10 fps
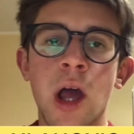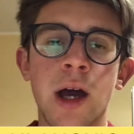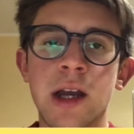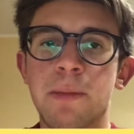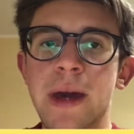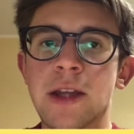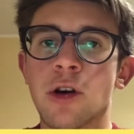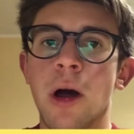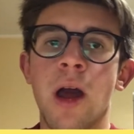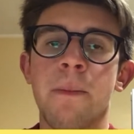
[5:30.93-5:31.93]

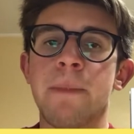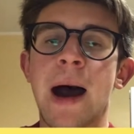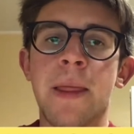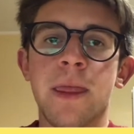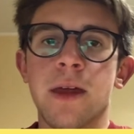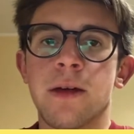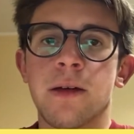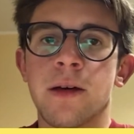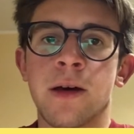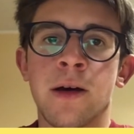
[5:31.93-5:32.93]
ripeto, ma
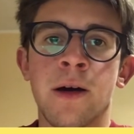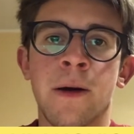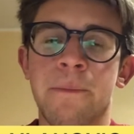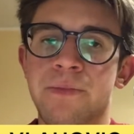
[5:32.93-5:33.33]
eh,